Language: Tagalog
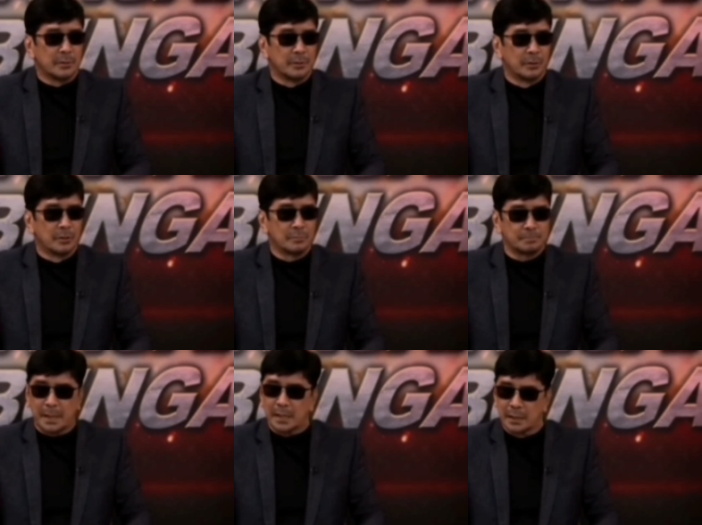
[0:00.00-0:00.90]
Yun
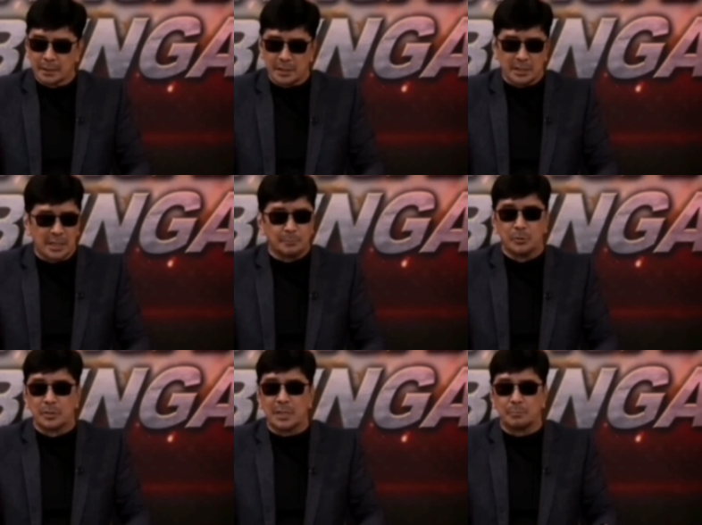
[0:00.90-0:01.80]
hong
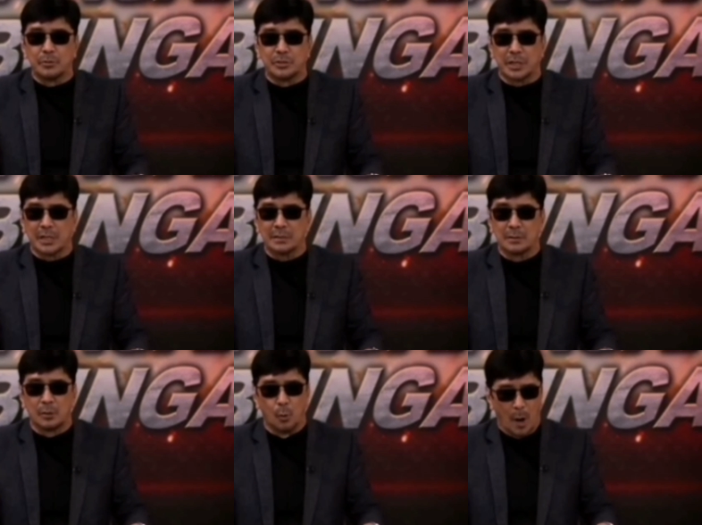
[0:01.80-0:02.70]
pagtitipon-tipon
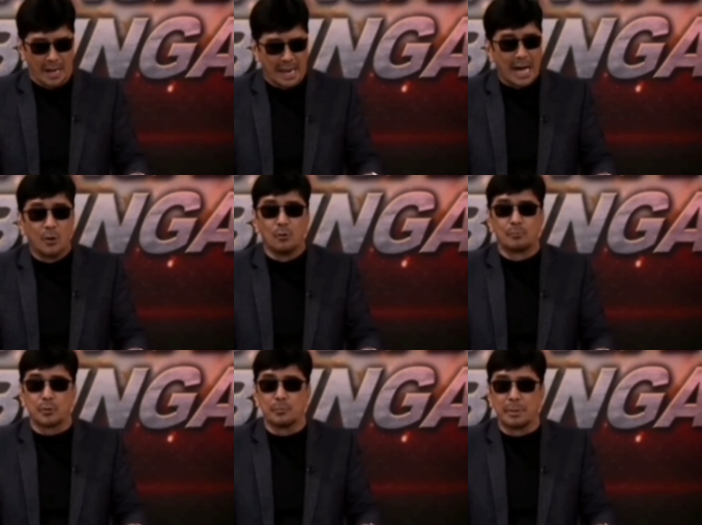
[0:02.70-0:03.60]
dyan, wala
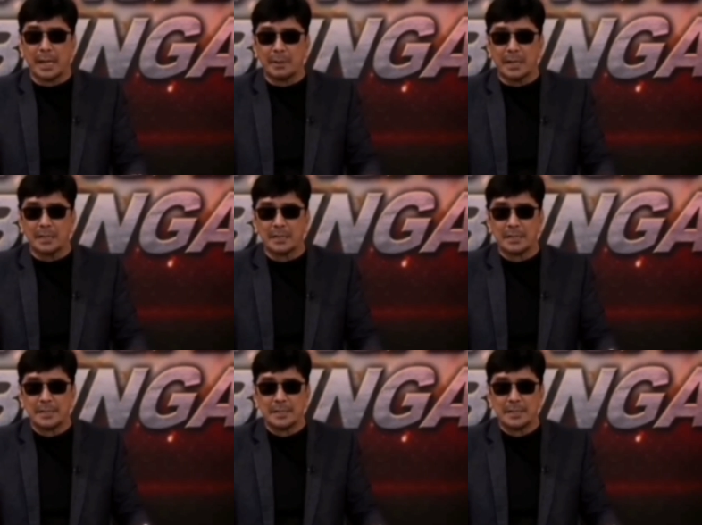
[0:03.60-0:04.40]
hong problema